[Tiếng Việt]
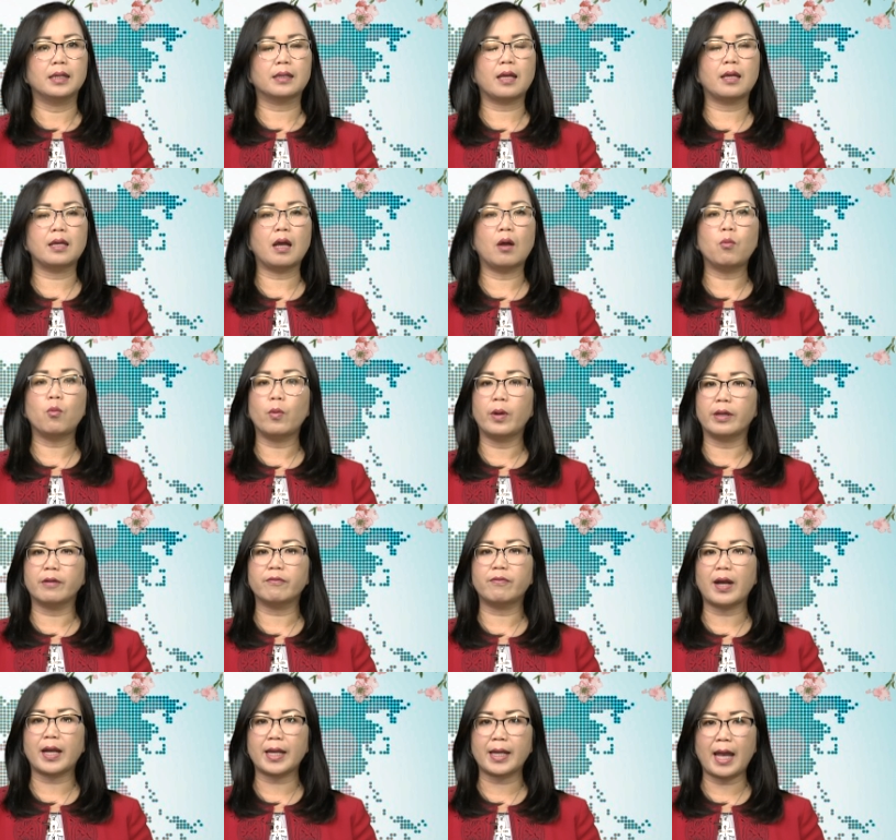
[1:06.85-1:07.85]
thì ông
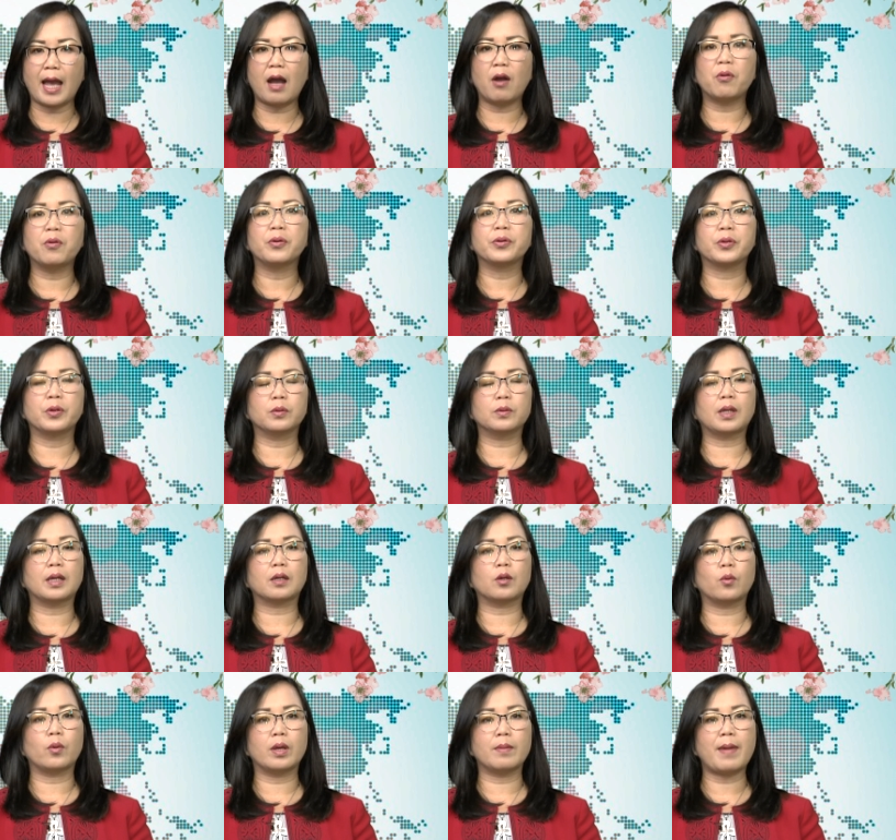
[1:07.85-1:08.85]
Nguyễn Văn Cao, Chủ
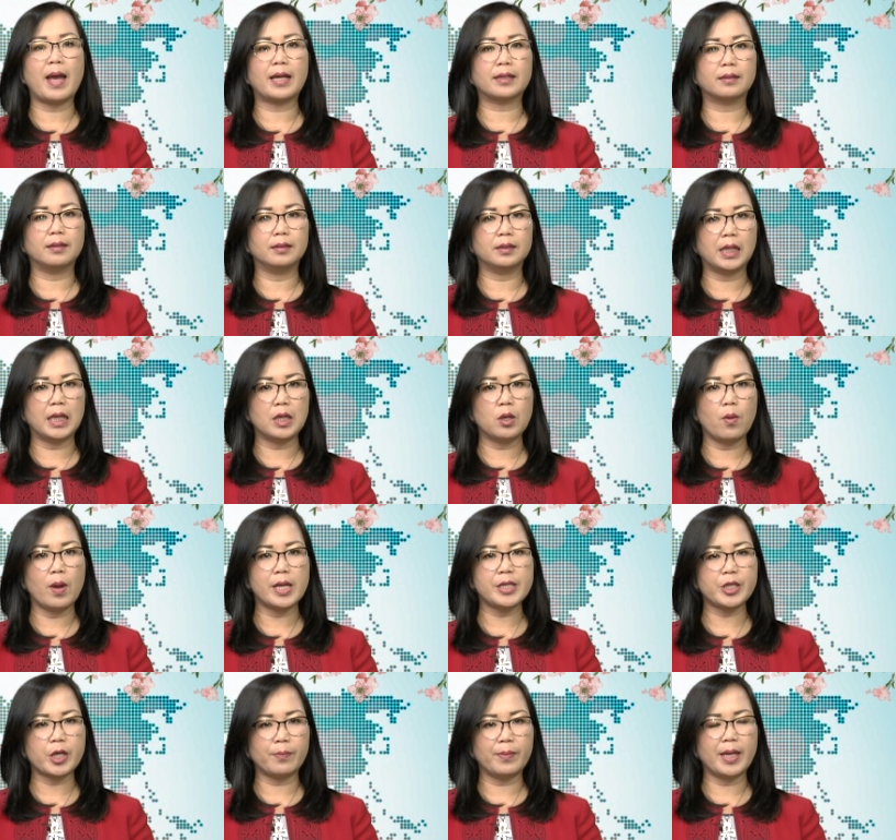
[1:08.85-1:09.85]
tịch Ủy ban Thừa Thiên
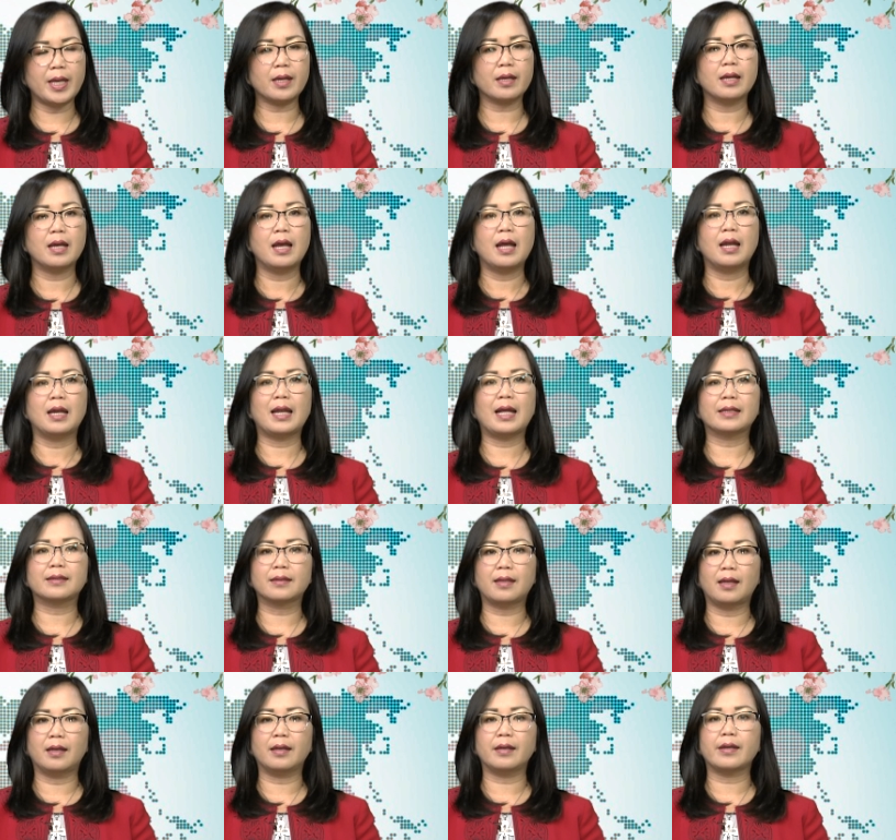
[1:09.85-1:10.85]
Huế cho biết là
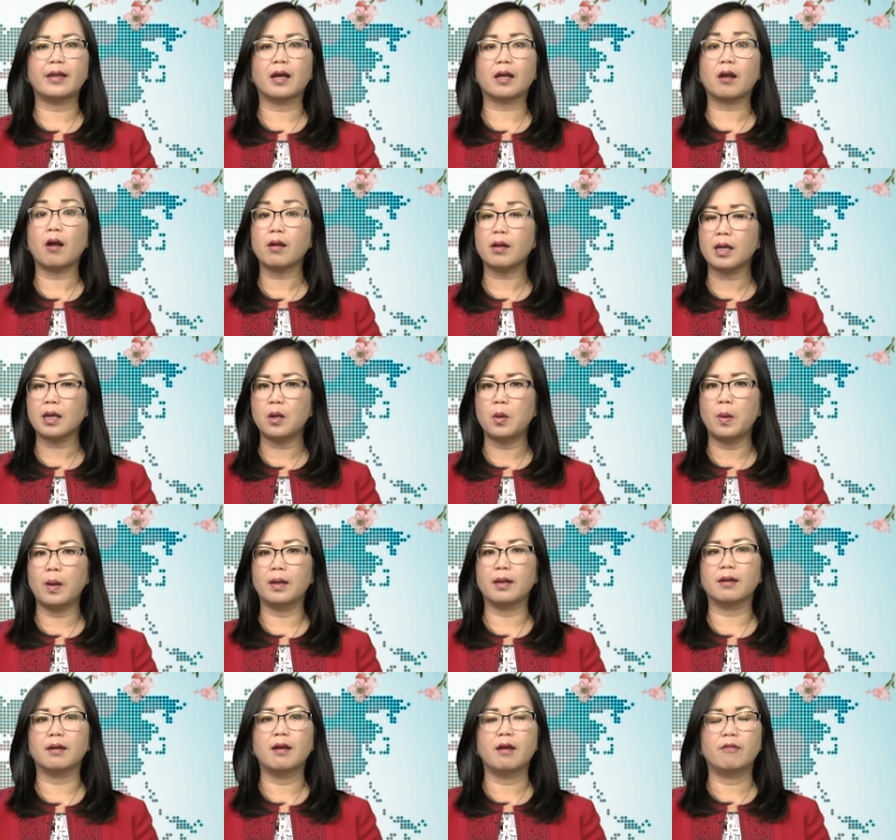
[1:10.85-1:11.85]
tỉnh đã có kết
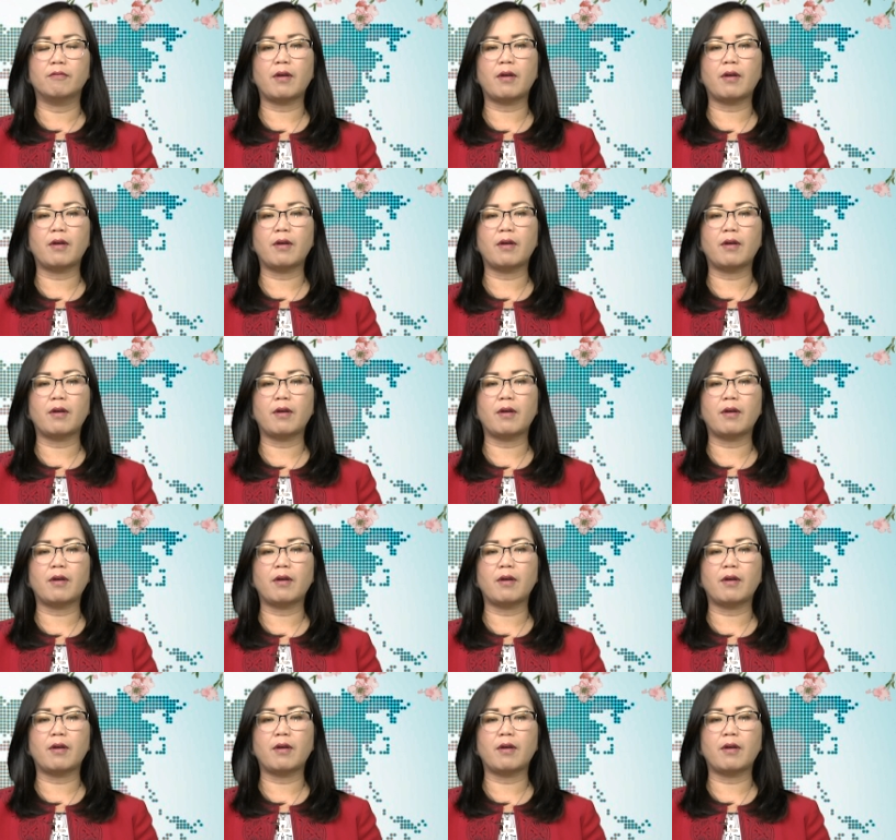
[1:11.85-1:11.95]
luận